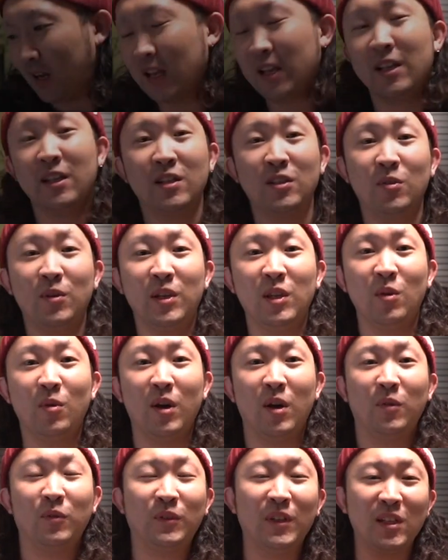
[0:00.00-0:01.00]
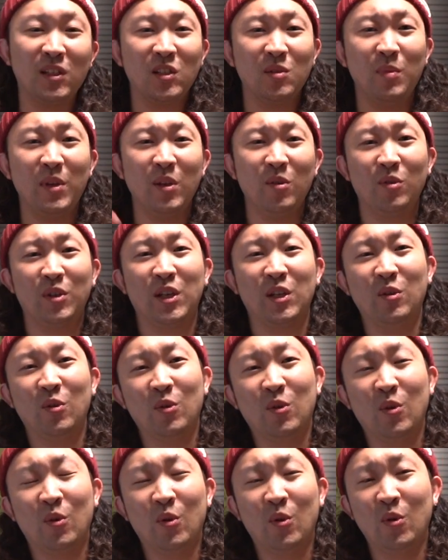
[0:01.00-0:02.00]
はい。それでは2つ目の機
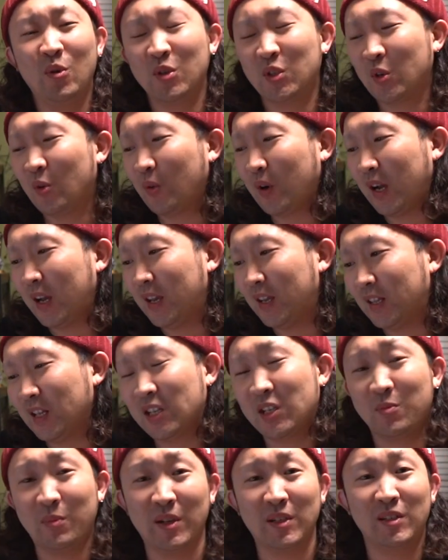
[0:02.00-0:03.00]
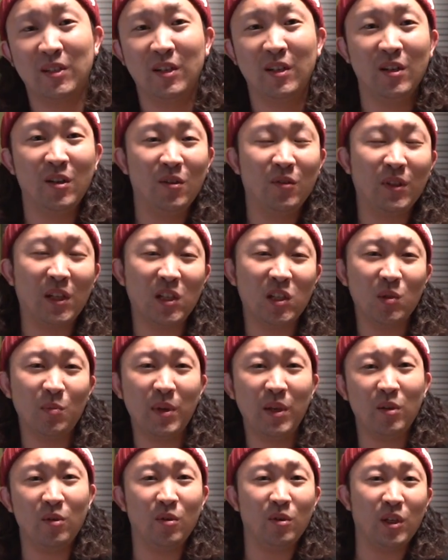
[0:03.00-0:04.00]
能の方を紹介いたします。2つ
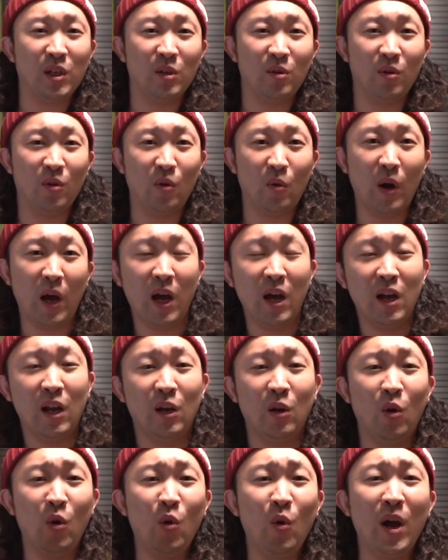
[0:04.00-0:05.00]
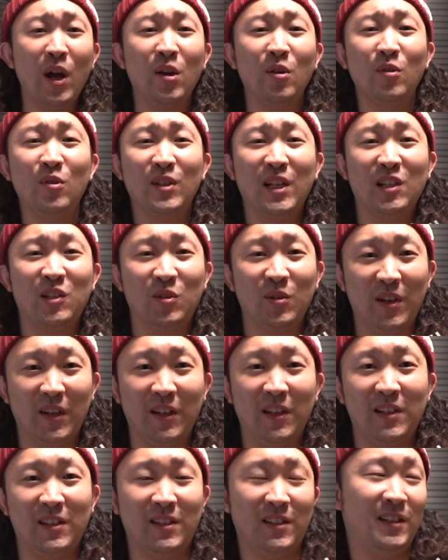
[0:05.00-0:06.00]
目の機能は、ローアングル撮影
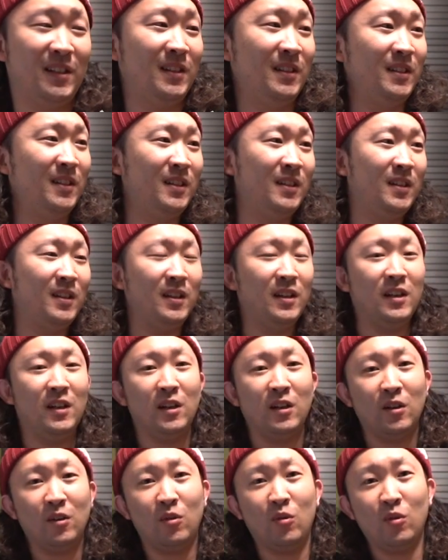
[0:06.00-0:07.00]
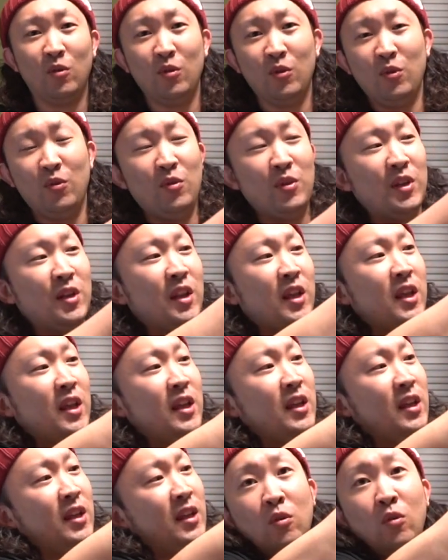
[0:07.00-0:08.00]
です。このように
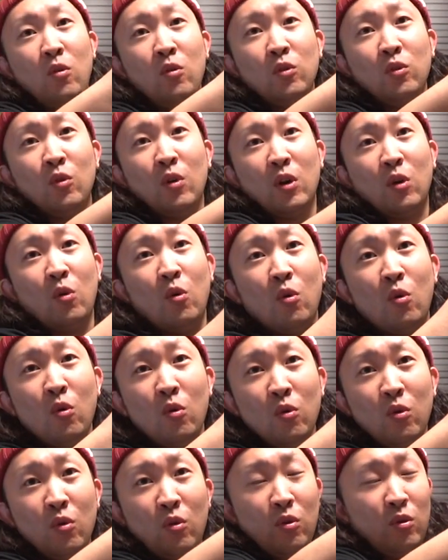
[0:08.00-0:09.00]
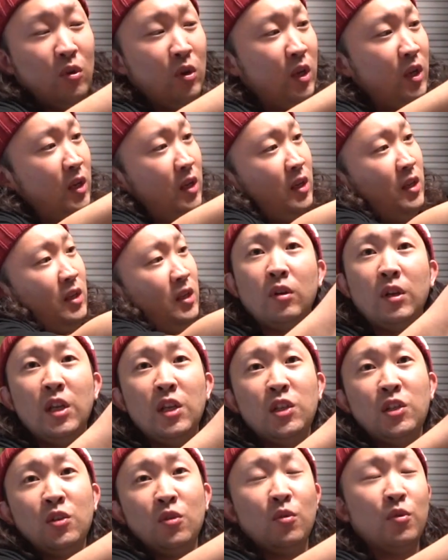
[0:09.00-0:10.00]
ね、今度はここの
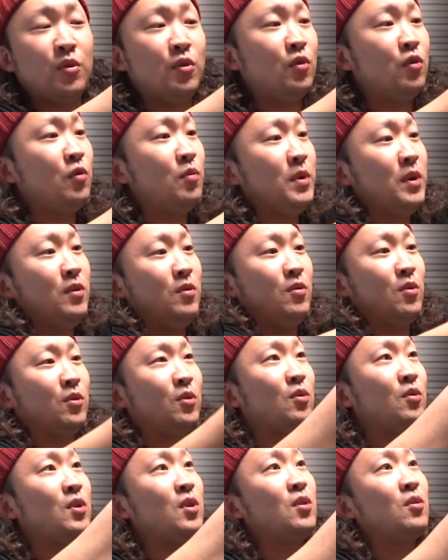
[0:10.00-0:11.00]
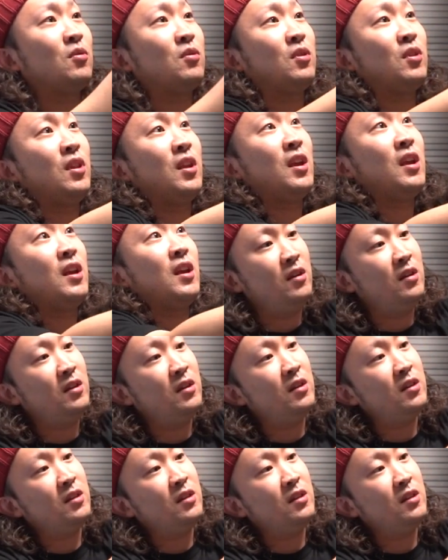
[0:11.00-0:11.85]
ネジを緩めることによって、